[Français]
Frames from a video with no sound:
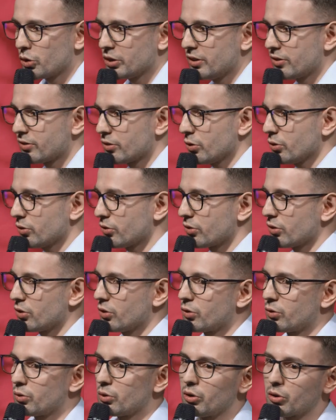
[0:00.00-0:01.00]
connaissances
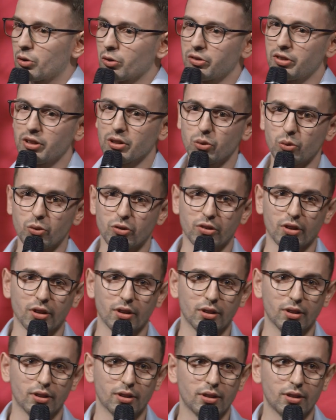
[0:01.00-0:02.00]
sur le cancer du sein